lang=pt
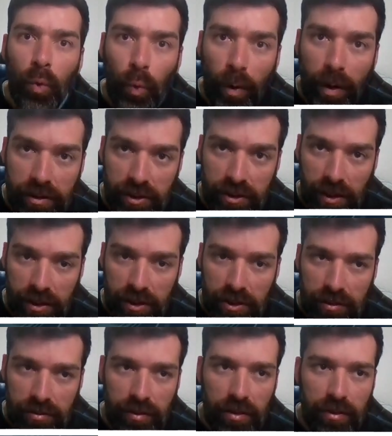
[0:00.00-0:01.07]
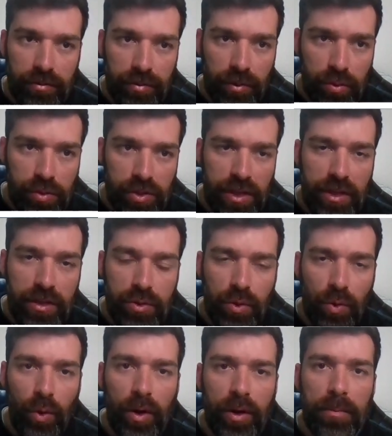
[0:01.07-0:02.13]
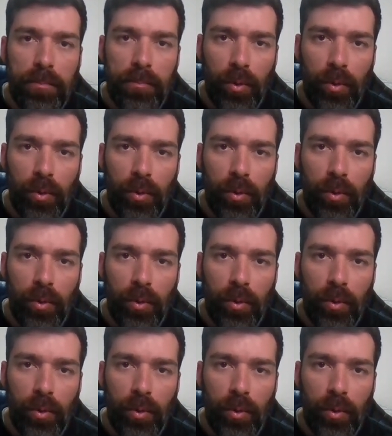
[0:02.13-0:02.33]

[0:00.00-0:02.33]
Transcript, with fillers: quantitativa foi o seiscore.com.br.